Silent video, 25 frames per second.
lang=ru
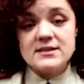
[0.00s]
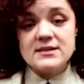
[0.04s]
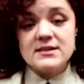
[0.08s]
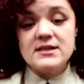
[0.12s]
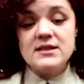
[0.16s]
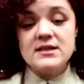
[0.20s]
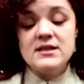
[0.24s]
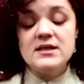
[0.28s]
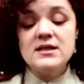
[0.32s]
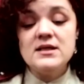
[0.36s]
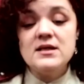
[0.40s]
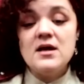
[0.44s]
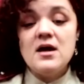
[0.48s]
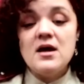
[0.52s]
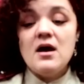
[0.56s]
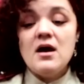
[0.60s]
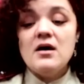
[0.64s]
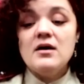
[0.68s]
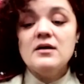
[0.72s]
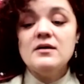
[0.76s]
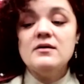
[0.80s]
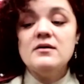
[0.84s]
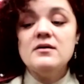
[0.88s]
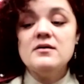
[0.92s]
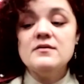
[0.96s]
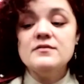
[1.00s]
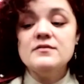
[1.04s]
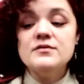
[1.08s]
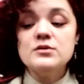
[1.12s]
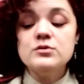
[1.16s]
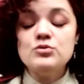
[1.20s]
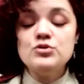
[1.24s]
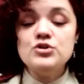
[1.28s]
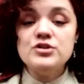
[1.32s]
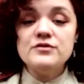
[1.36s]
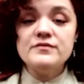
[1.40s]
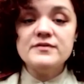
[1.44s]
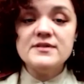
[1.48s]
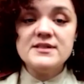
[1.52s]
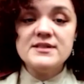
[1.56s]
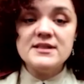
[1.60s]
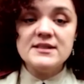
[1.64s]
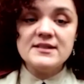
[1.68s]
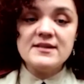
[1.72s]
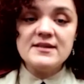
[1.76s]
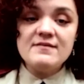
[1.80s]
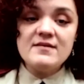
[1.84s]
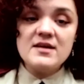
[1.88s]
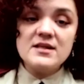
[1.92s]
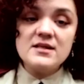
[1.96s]
и э, в случае
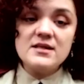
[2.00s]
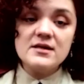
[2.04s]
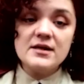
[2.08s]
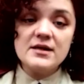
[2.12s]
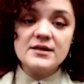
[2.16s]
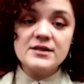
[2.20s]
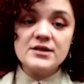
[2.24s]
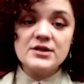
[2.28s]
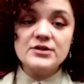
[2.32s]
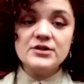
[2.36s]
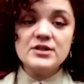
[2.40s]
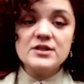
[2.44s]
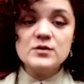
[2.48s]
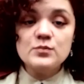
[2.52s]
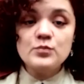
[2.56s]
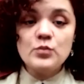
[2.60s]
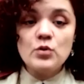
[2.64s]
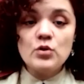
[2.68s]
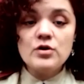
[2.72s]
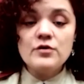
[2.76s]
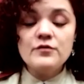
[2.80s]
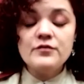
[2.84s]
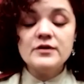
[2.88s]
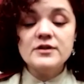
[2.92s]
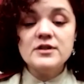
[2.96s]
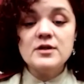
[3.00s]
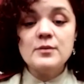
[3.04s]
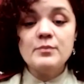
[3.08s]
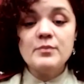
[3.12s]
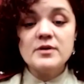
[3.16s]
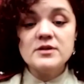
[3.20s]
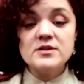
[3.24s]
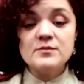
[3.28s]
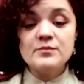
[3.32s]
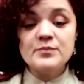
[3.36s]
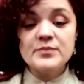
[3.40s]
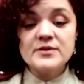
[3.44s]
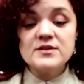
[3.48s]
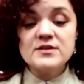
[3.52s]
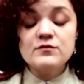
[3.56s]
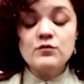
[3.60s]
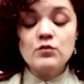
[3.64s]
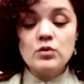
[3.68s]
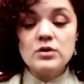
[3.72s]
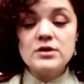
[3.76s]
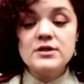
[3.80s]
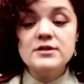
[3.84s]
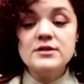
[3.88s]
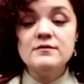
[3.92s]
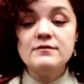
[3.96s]
возникновения каких-то споров это поз
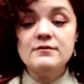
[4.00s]
позволит э,